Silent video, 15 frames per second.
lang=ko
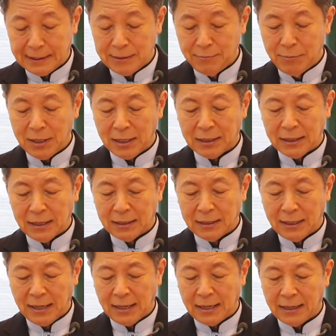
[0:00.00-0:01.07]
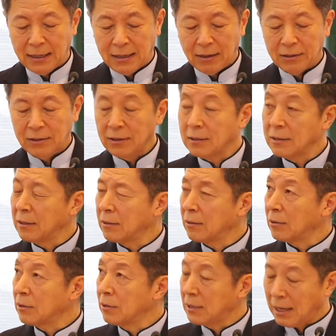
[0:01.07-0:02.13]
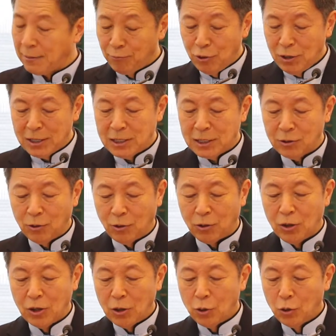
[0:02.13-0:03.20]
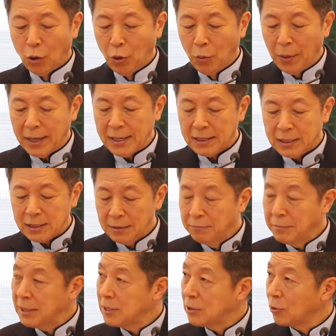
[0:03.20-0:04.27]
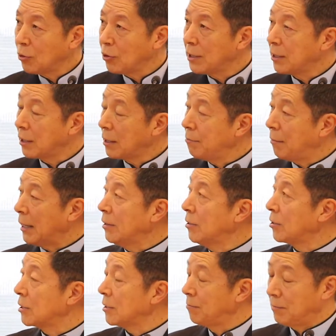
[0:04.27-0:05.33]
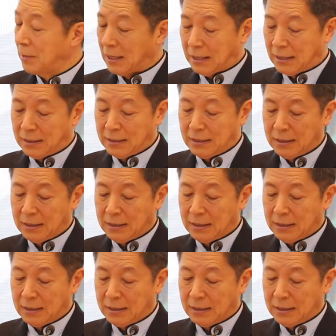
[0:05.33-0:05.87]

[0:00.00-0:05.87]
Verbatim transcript: 침략자들의 어떤 그런 것들을 다 물리치고 로마의 식민지로 이렇게 만들었습니다.